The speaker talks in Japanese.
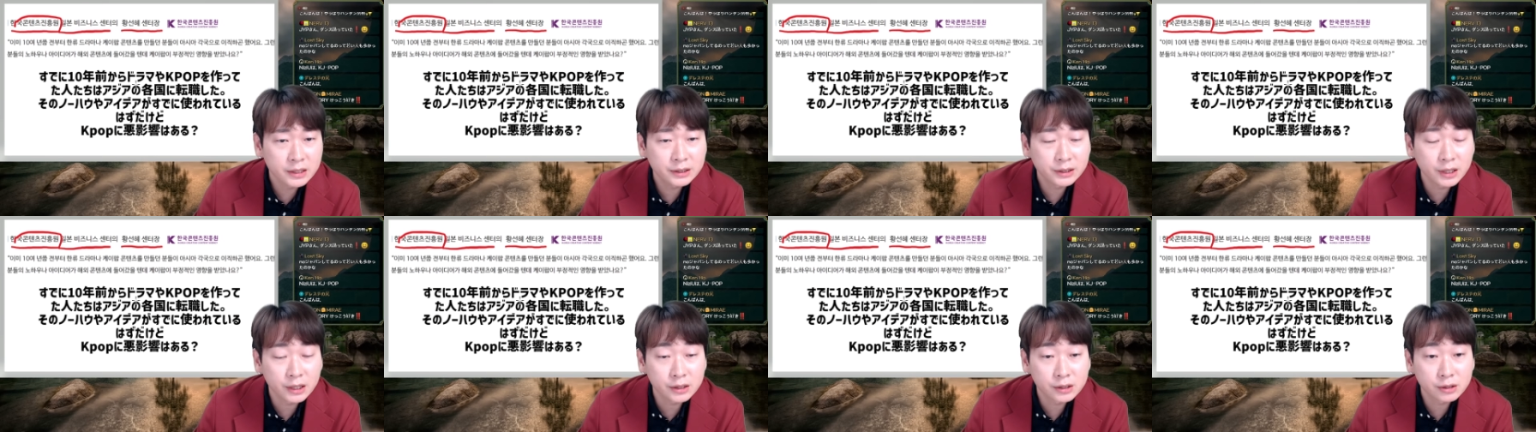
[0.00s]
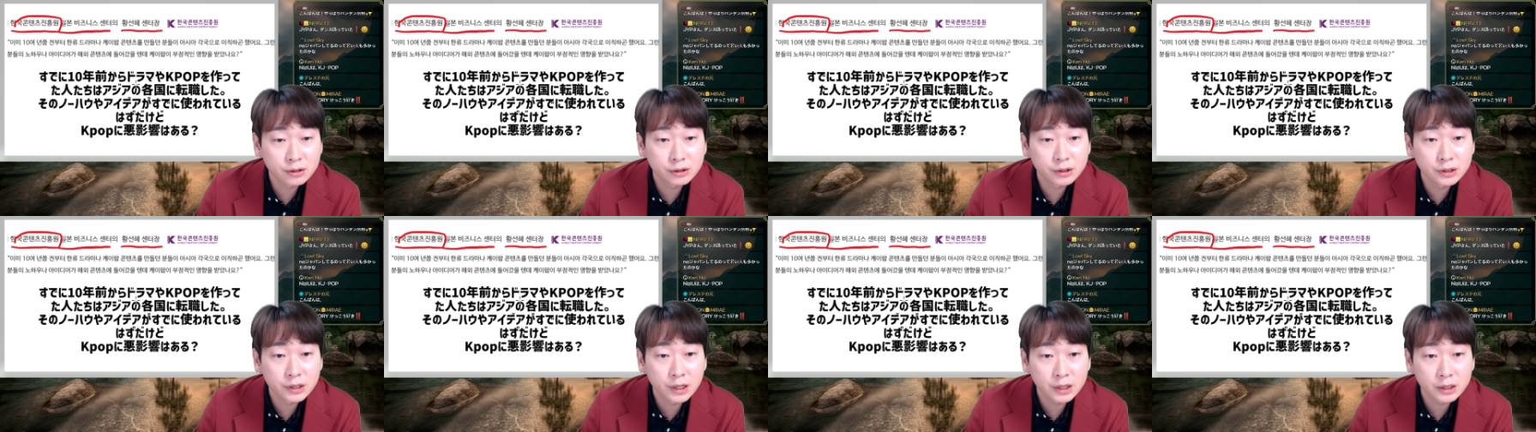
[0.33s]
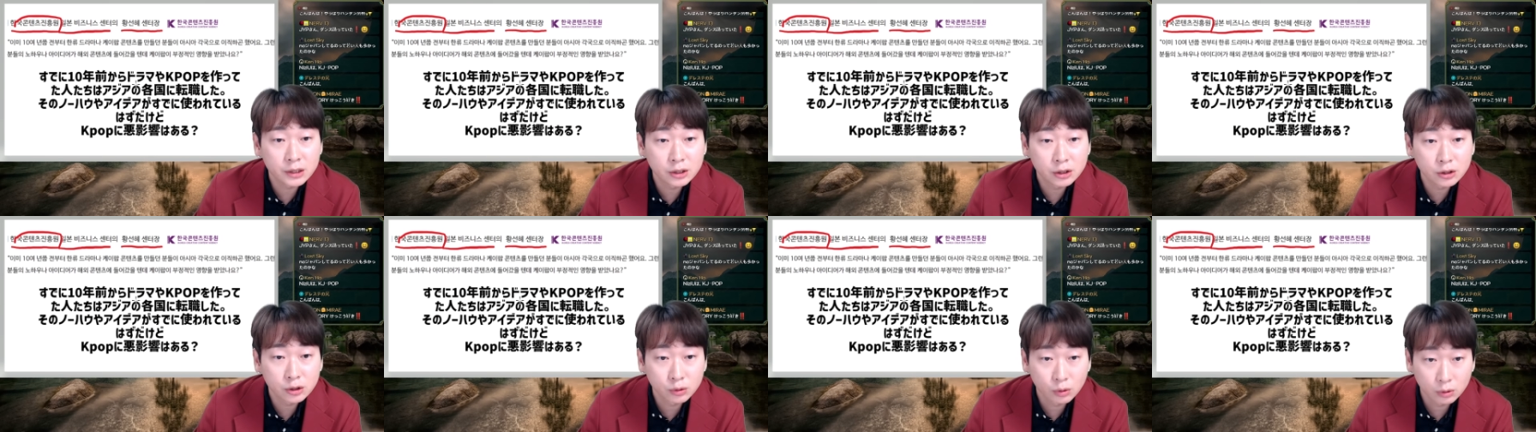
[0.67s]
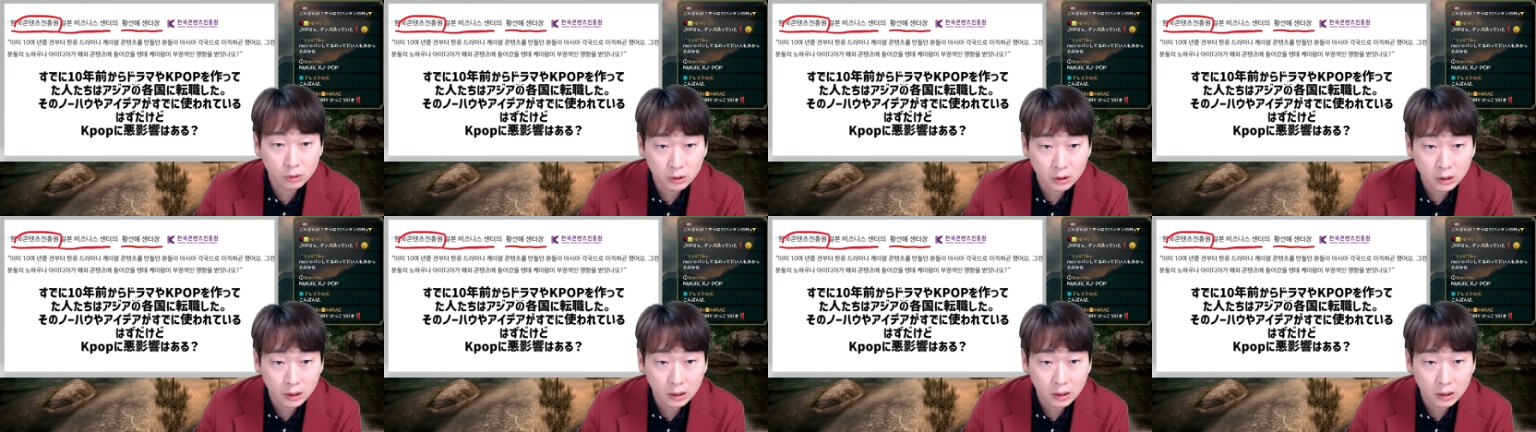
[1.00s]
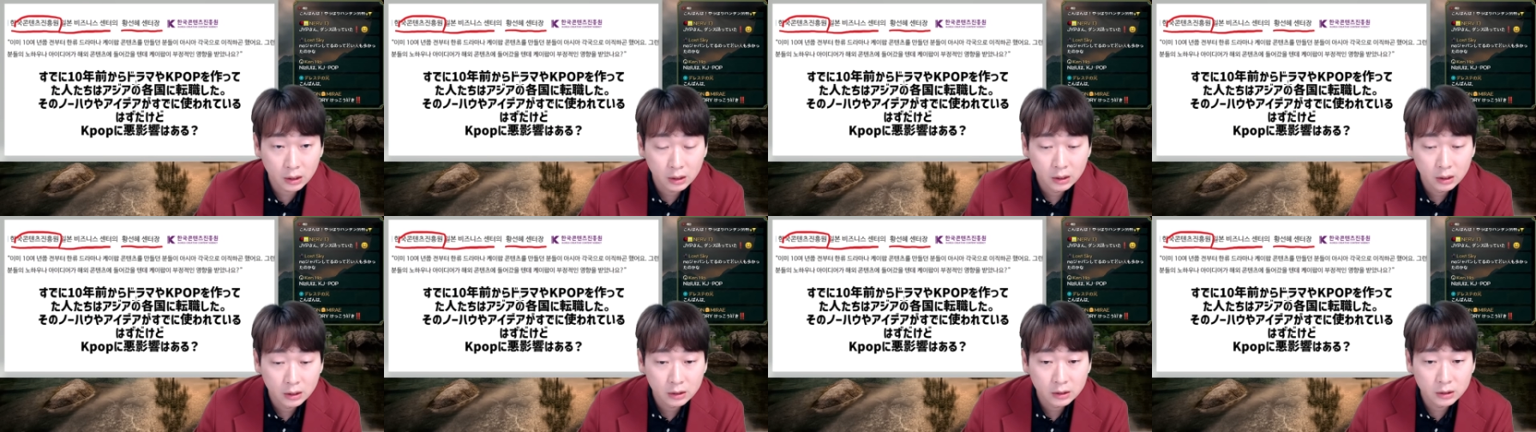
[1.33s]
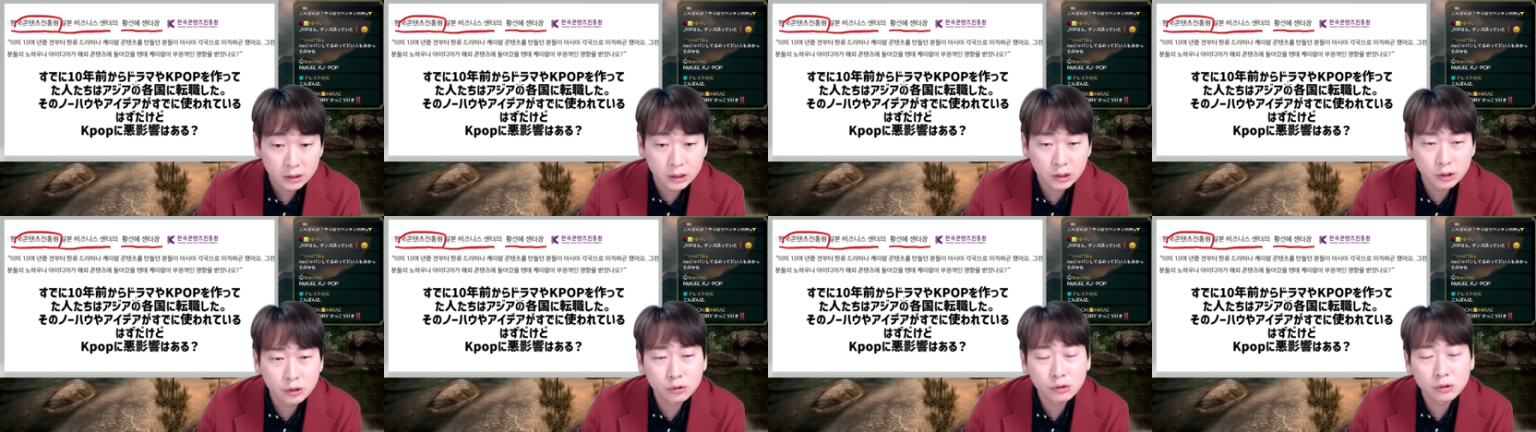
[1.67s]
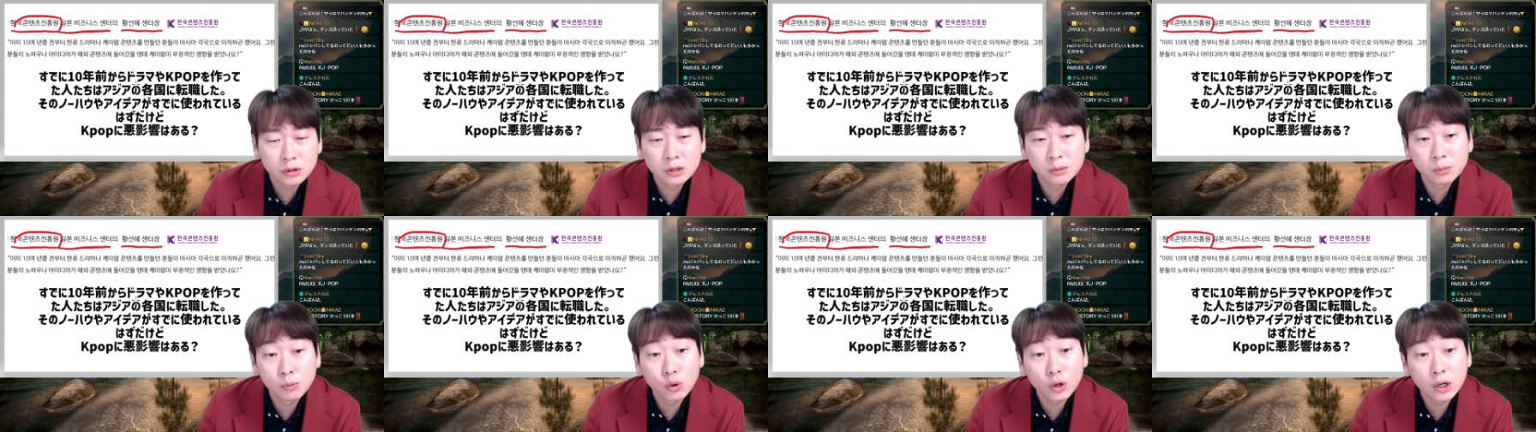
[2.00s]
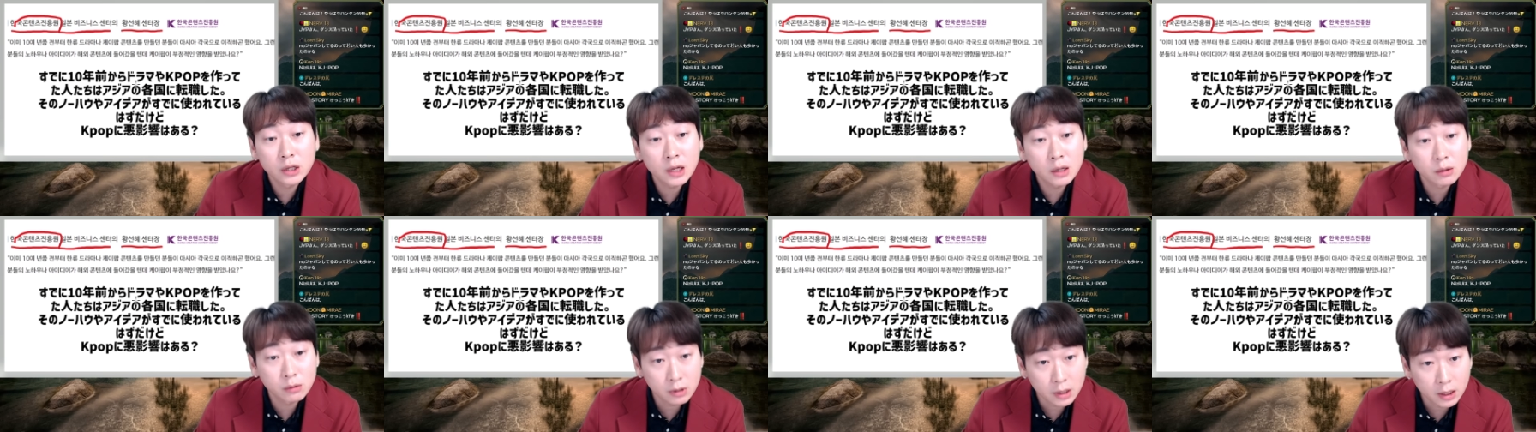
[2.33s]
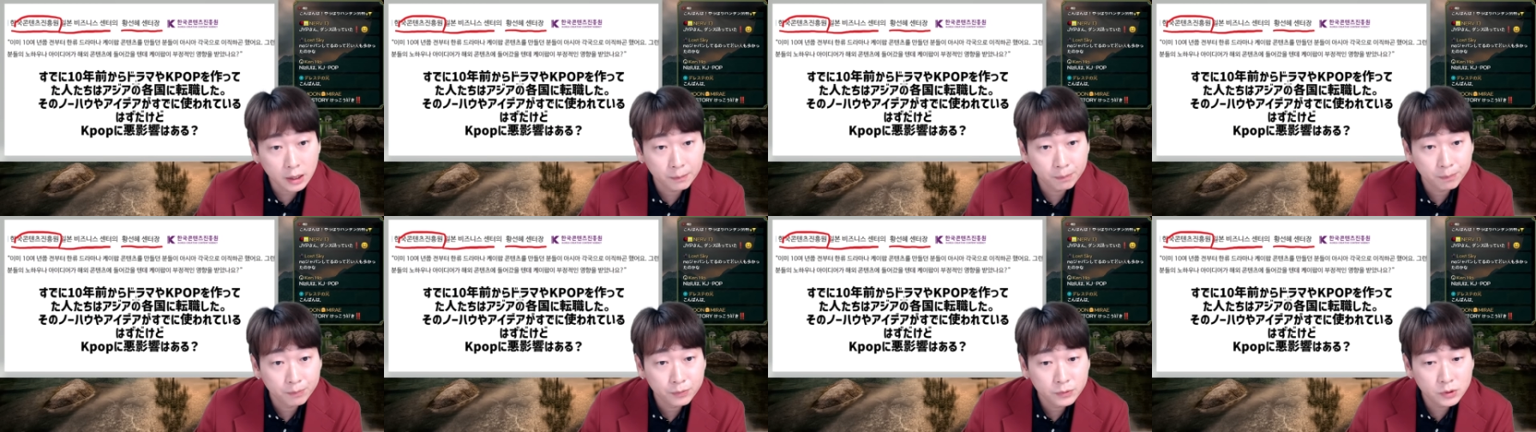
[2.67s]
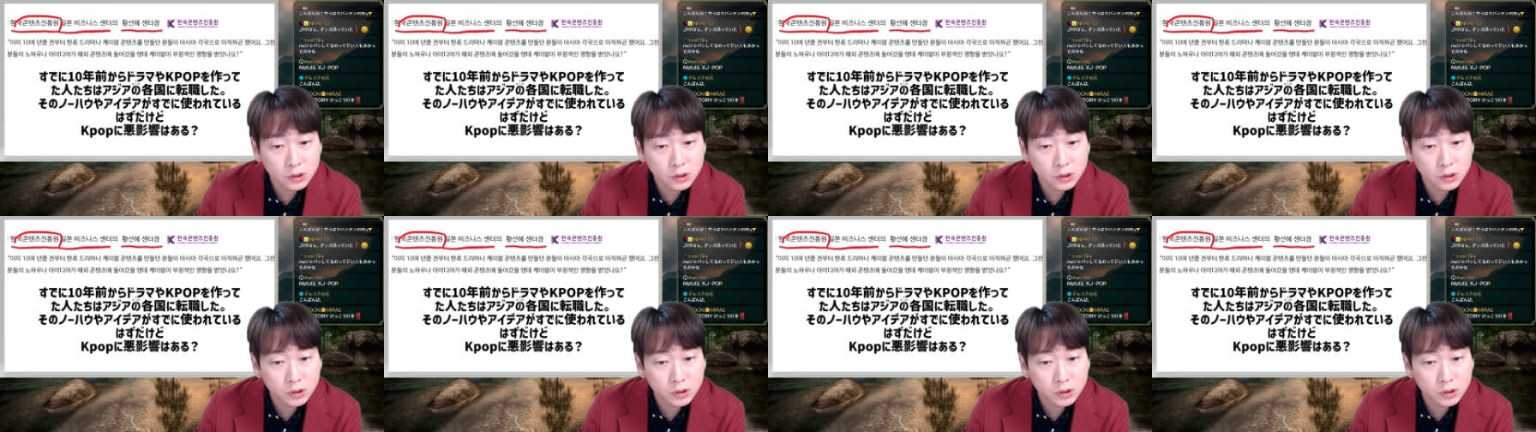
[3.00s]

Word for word: して作ったりするのって、技術漏れなのか。